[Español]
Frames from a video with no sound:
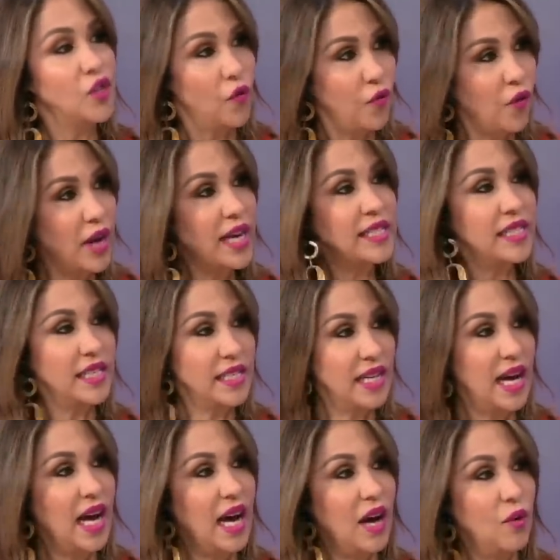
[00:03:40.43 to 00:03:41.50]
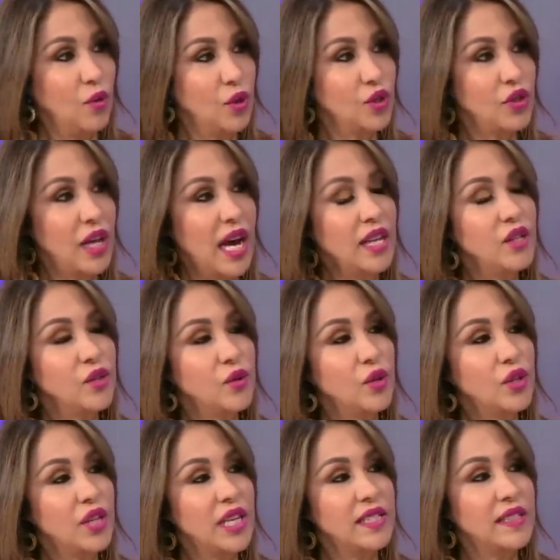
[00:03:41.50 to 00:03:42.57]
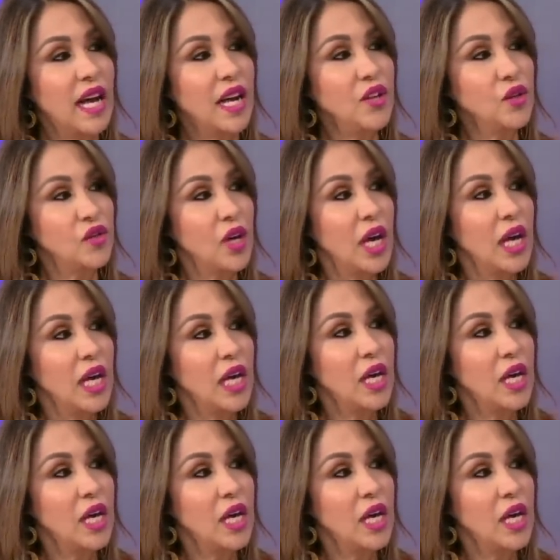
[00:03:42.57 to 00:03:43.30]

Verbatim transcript: Eso fue hace ya unos años, unos tres años.